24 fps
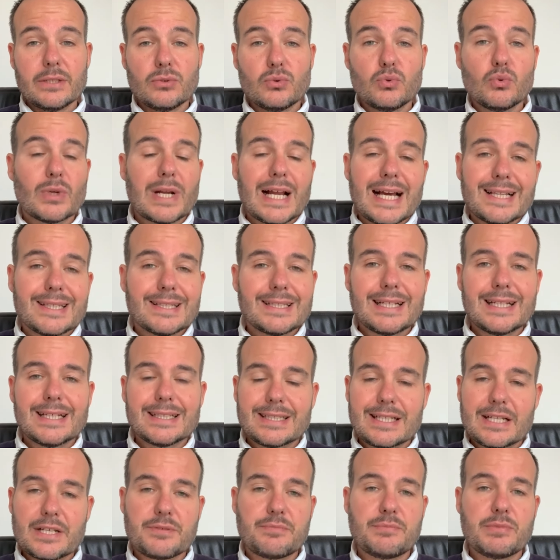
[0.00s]
durante la
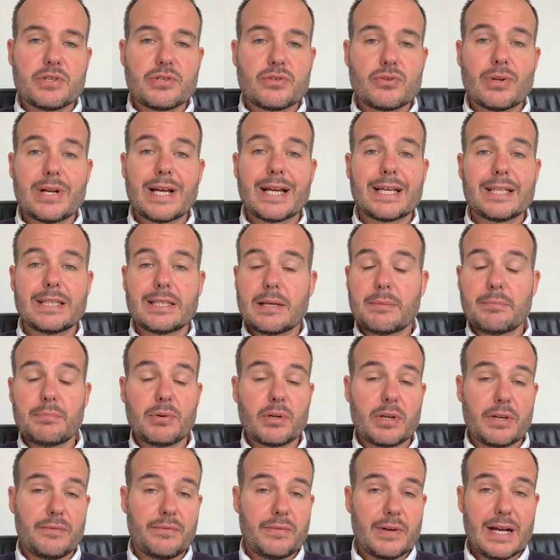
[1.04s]
trasmissione, a che tempo
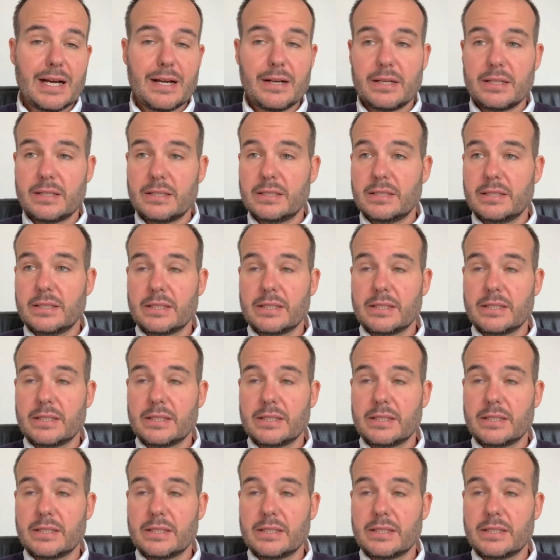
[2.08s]
che fa,